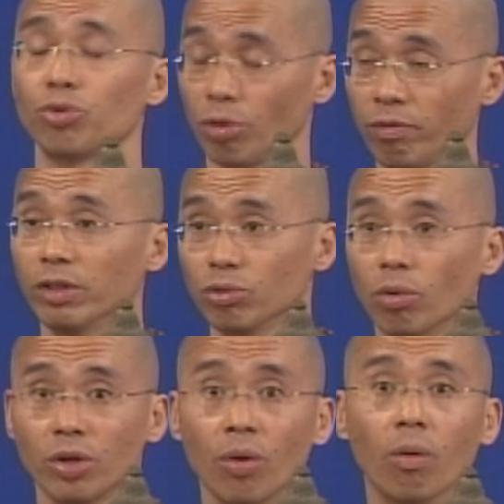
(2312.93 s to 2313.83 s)
个学
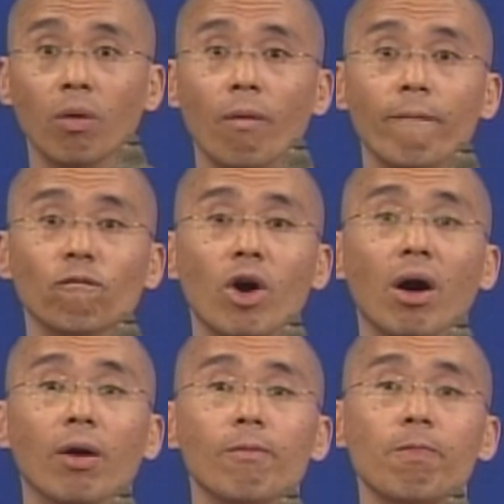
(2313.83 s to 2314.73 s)
分左右，
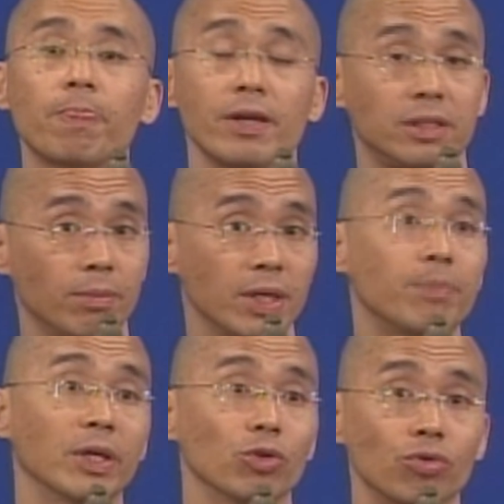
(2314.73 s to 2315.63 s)
好，的这
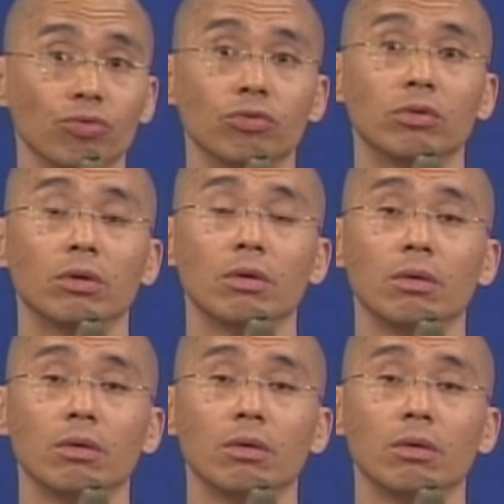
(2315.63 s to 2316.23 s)
么一本书。